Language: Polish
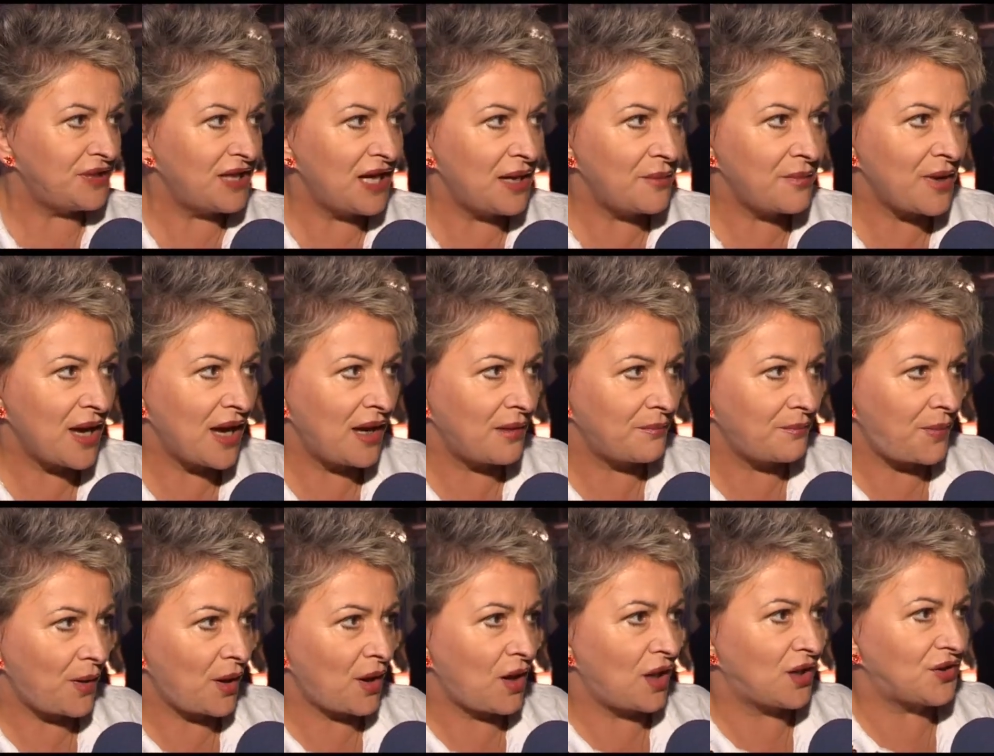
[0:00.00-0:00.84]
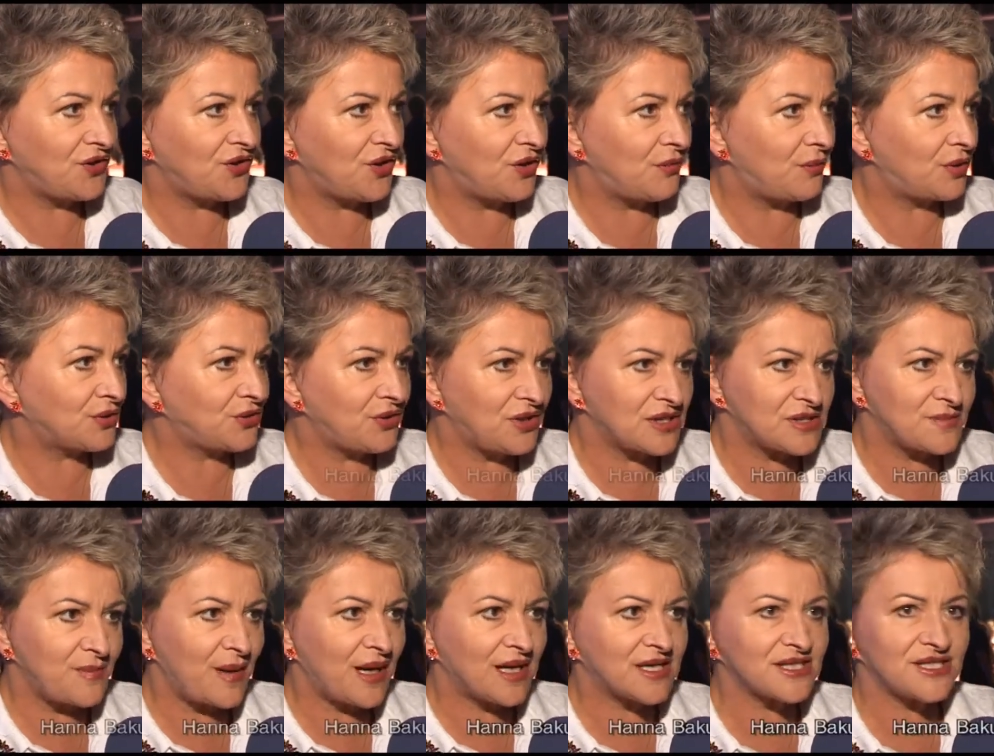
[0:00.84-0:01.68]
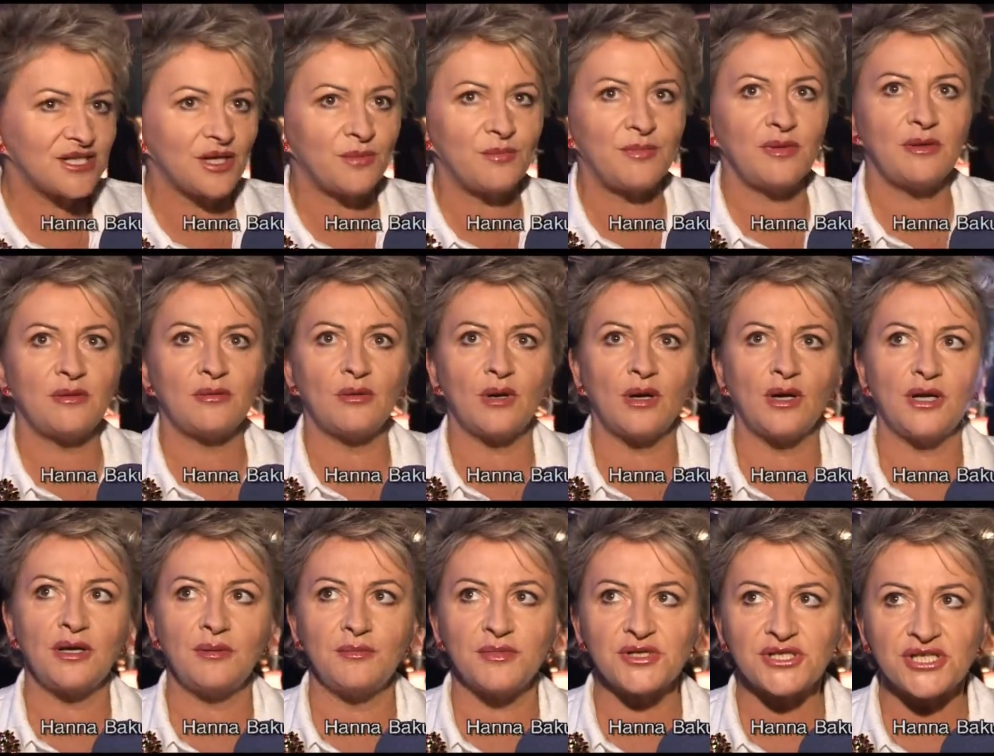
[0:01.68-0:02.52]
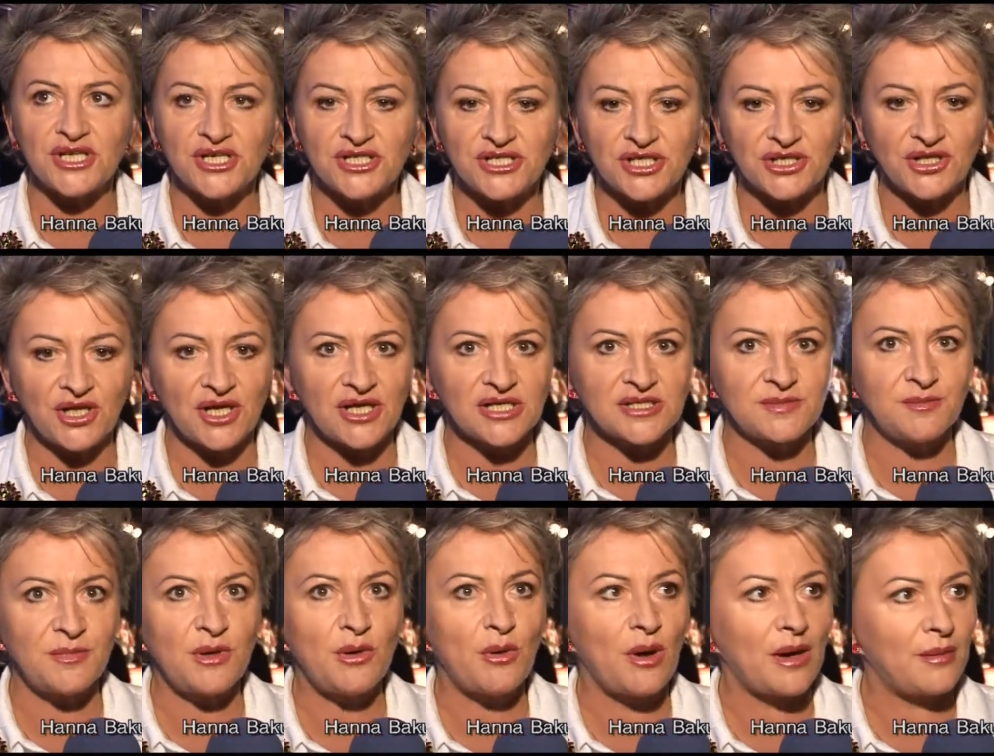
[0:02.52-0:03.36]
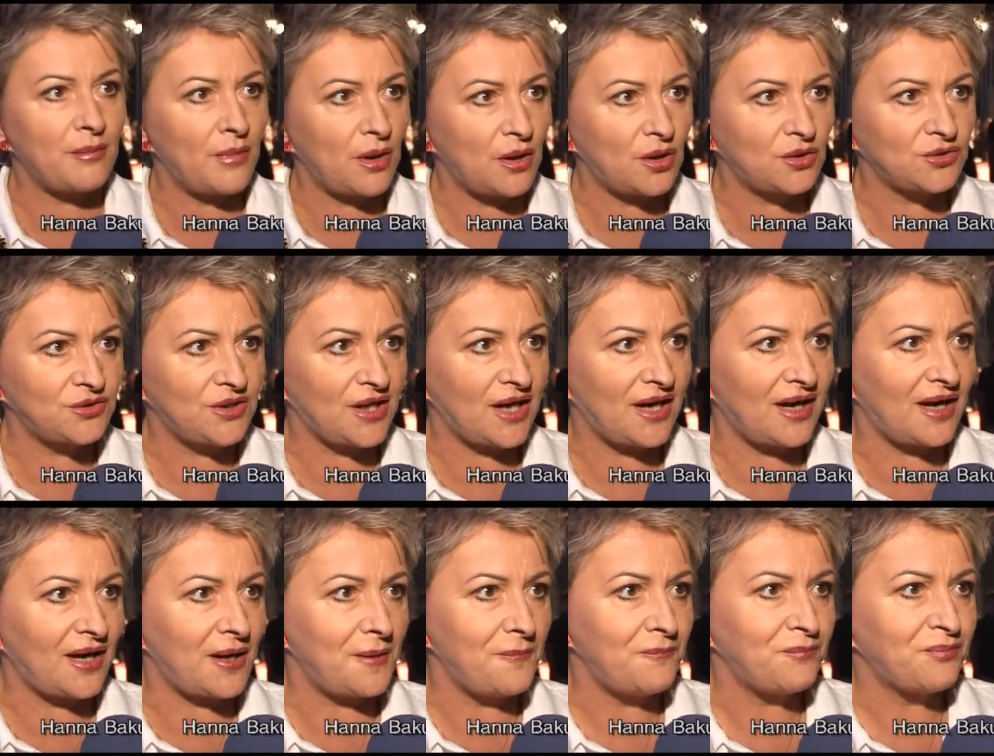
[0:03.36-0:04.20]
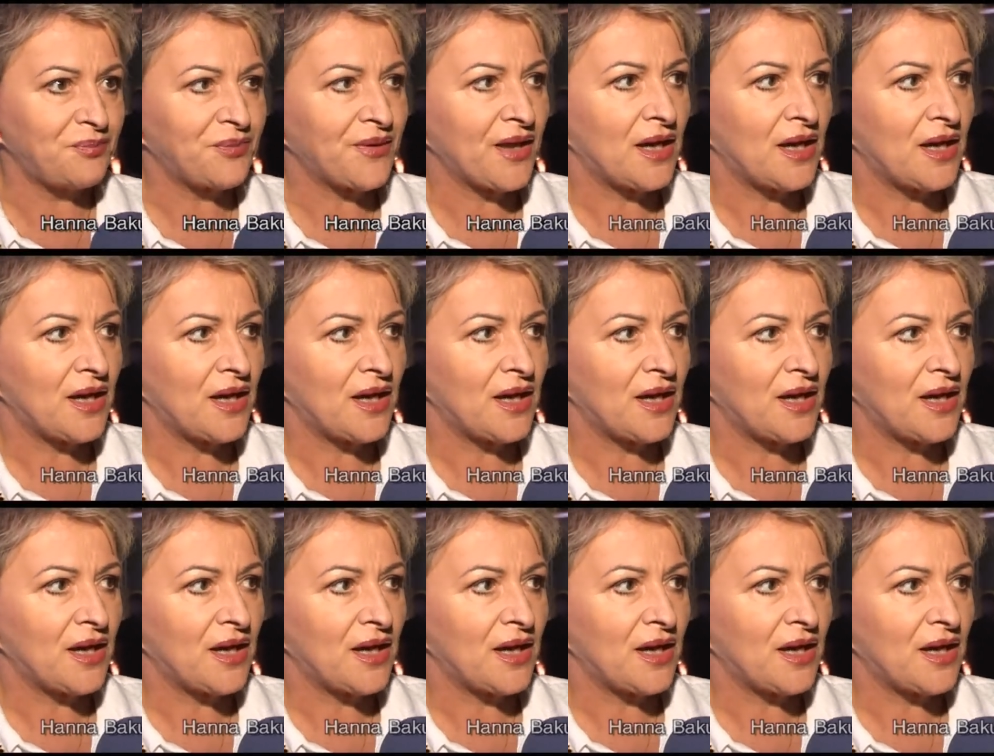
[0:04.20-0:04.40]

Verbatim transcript: Minę miałam pogodną, bo tu jest bardzo miło i myślę, że to jest miła moda.